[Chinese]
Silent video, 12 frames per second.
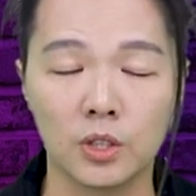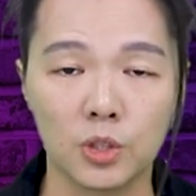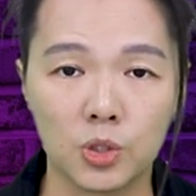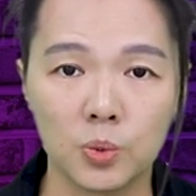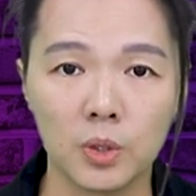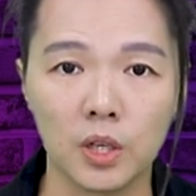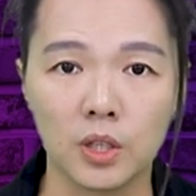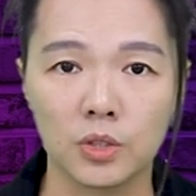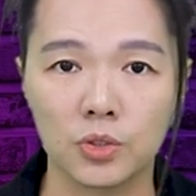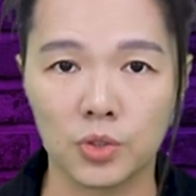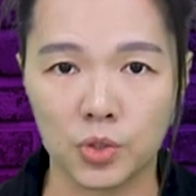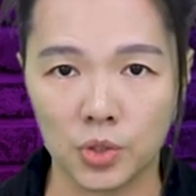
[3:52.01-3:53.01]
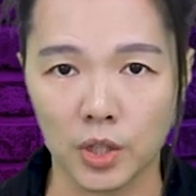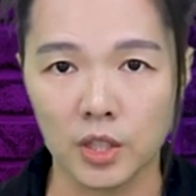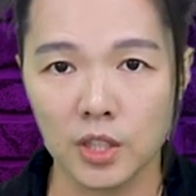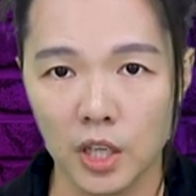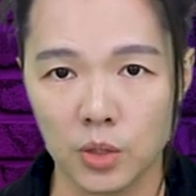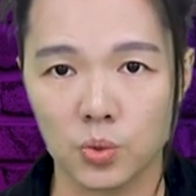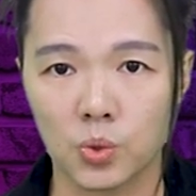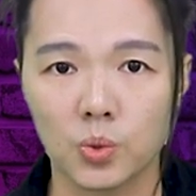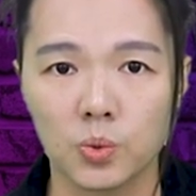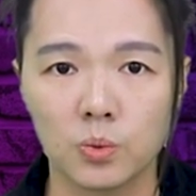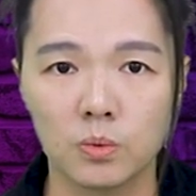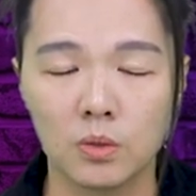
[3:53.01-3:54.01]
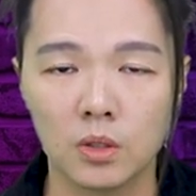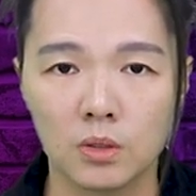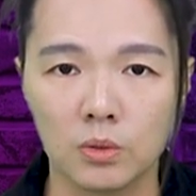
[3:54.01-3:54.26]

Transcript: 你是为了神演出，